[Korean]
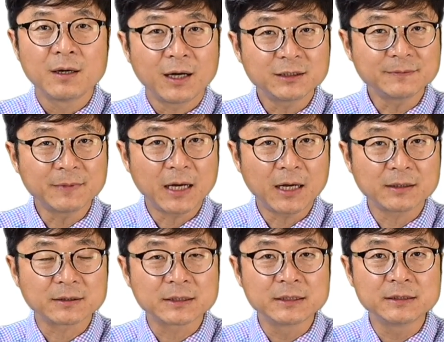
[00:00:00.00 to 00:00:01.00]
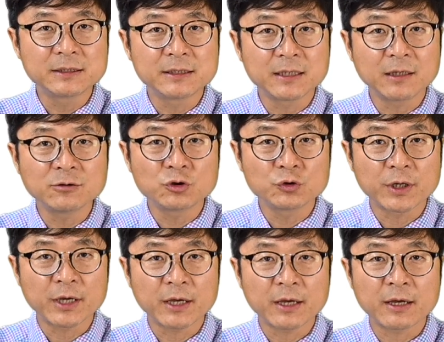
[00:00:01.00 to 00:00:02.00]
하지만 그 기간
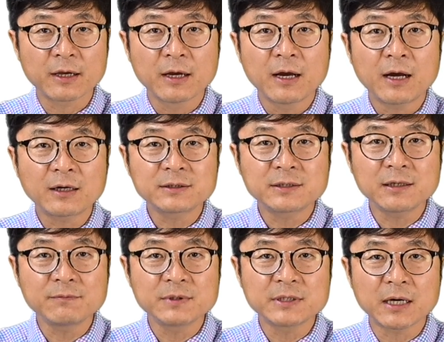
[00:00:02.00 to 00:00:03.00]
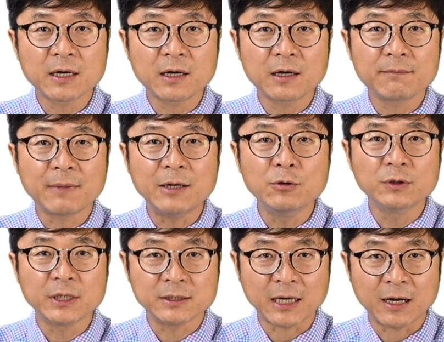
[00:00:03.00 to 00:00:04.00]
중에 학생 비자가
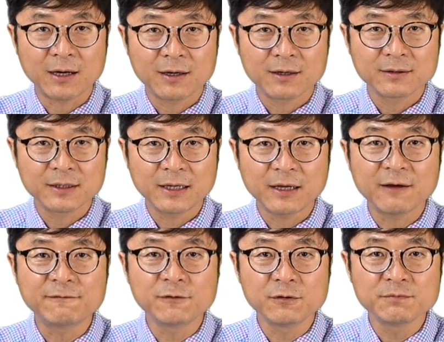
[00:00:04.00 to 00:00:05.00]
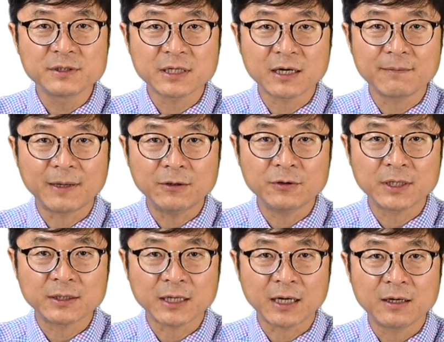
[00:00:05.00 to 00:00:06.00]
만료된다. 네, F1 비자가
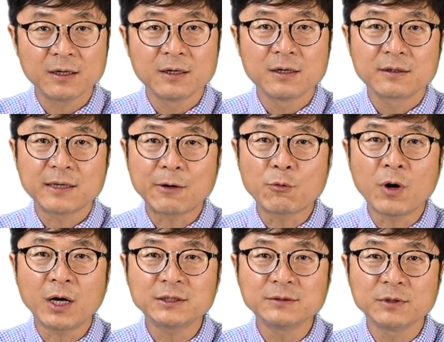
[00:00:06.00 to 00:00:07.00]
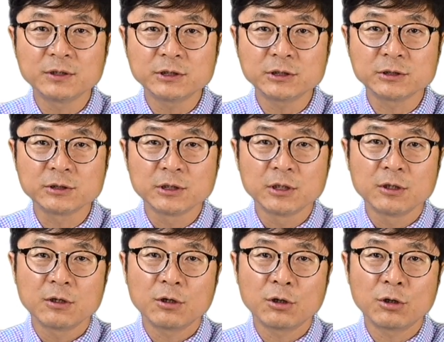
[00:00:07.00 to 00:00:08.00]
만료된다. 라고 하시면
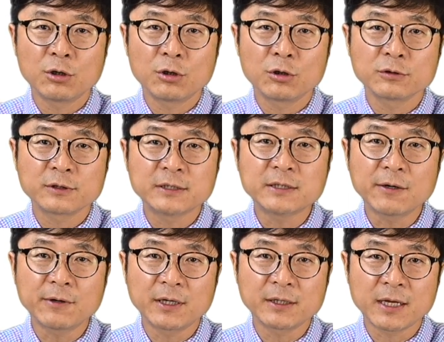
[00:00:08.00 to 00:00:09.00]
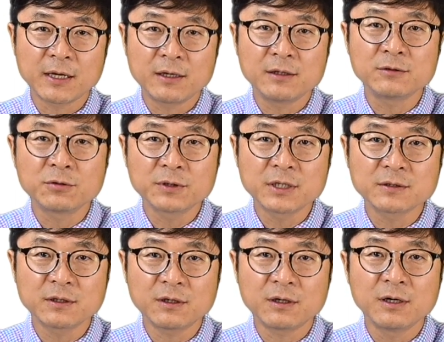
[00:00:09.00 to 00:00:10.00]
어, 대사관을
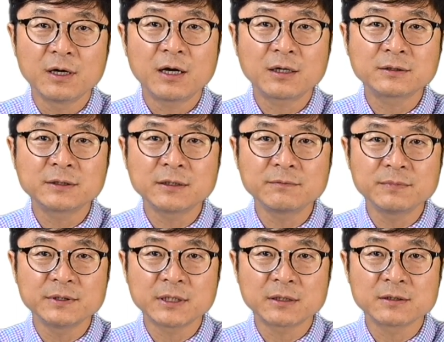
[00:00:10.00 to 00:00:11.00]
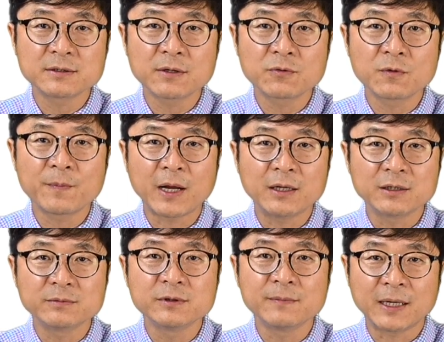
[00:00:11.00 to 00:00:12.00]
통해서 학생 비자를 새로
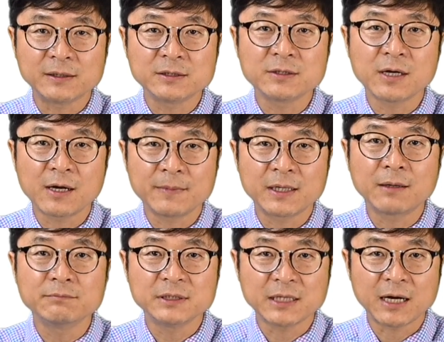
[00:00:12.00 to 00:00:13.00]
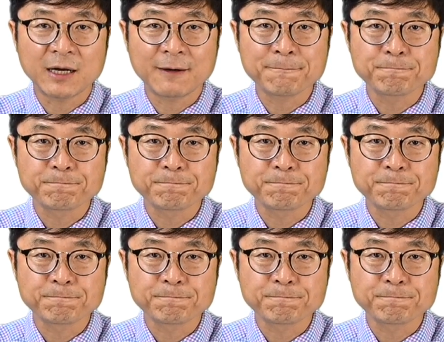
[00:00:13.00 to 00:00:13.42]
발급을 받으셔야만 합니다.